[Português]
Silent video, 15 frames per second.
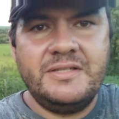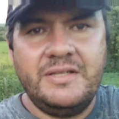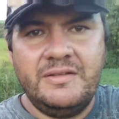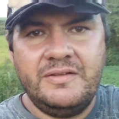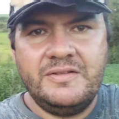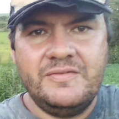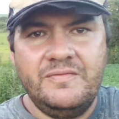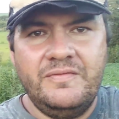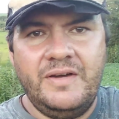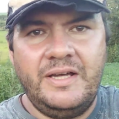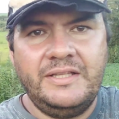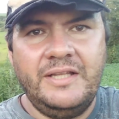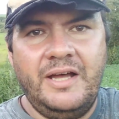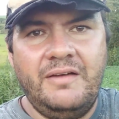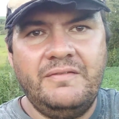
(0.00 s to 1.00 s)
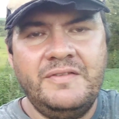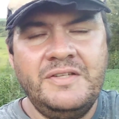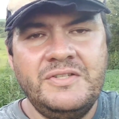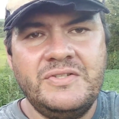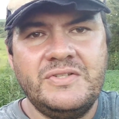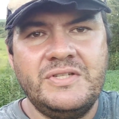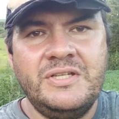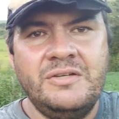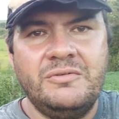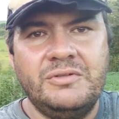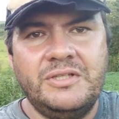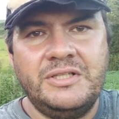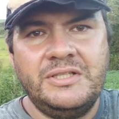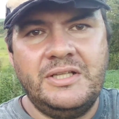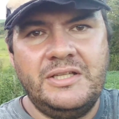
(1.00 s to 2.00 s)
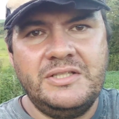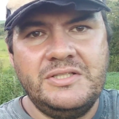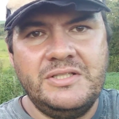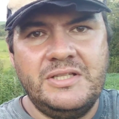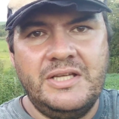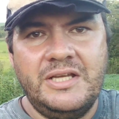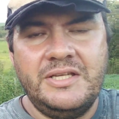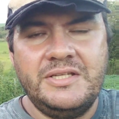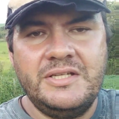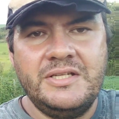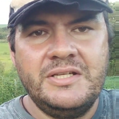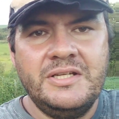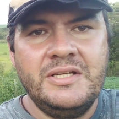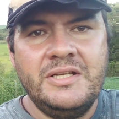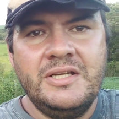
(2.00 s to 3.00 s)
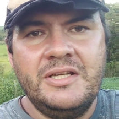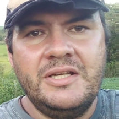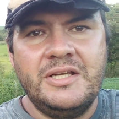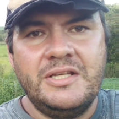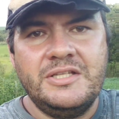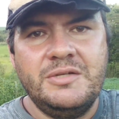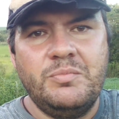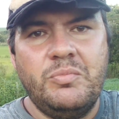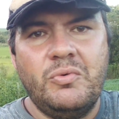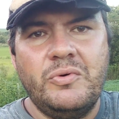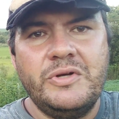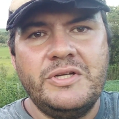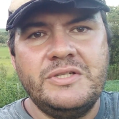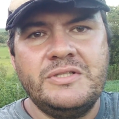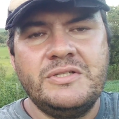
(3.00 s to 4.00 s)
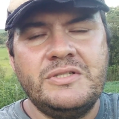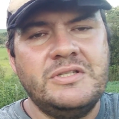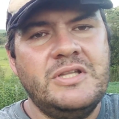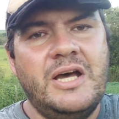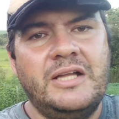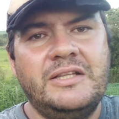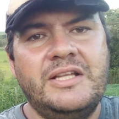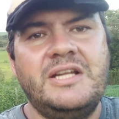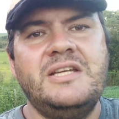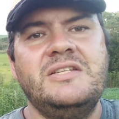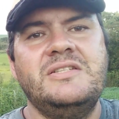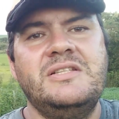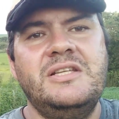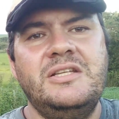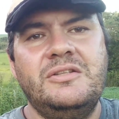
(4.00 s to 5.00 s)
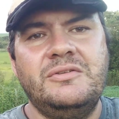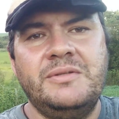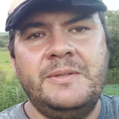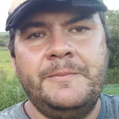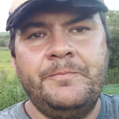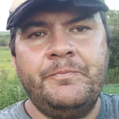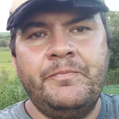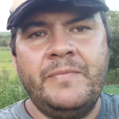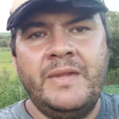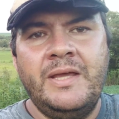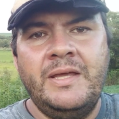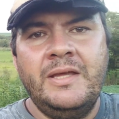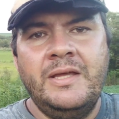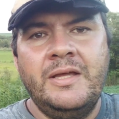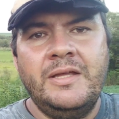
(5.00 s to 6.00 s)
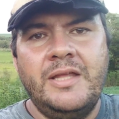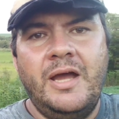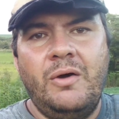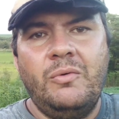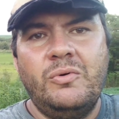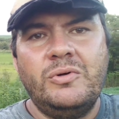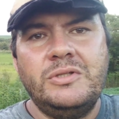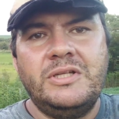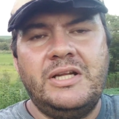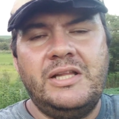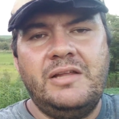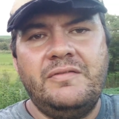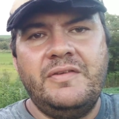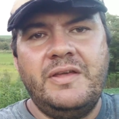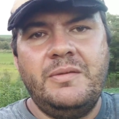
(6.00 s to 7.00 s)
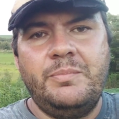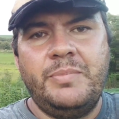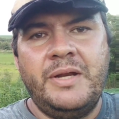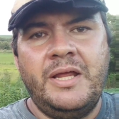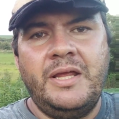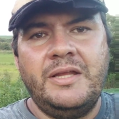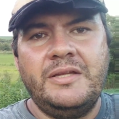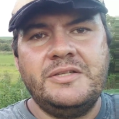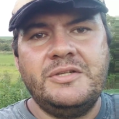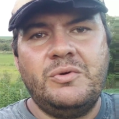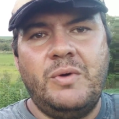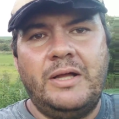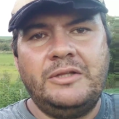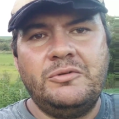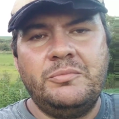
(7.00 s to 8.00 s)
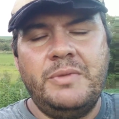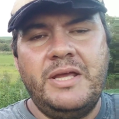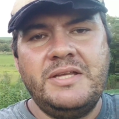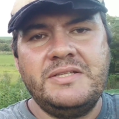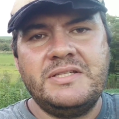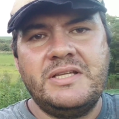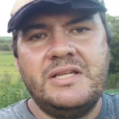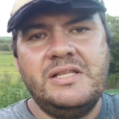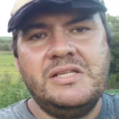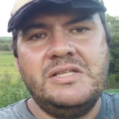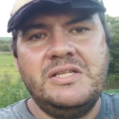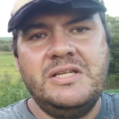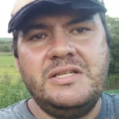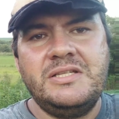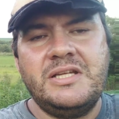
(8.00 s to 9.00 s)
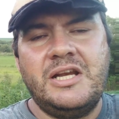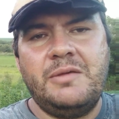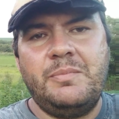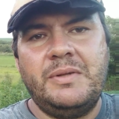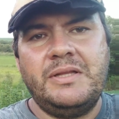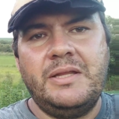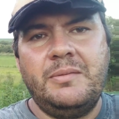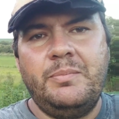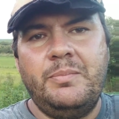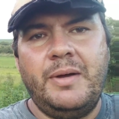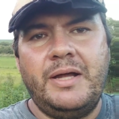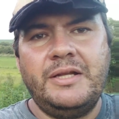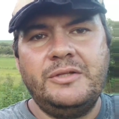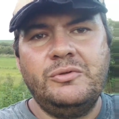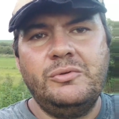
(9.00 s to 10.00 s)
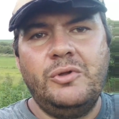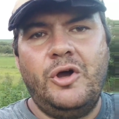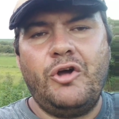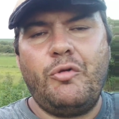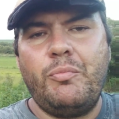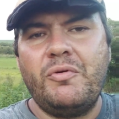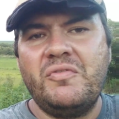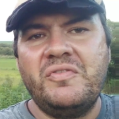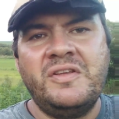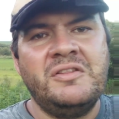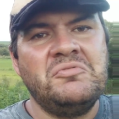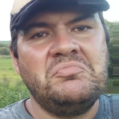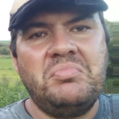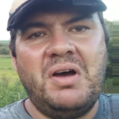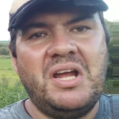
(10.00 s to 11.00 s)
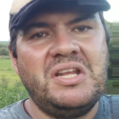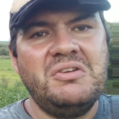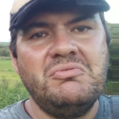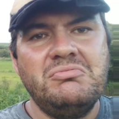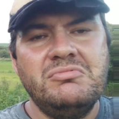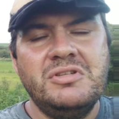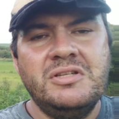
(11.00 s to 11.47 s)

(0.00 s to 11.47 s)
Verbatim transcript: que vai dar 25, 30 litros de leite e depois dá 3 litros, né? E a outra ela veio prem de 4 meses, que ele disse, era para ter parido logo, por fim não pariu.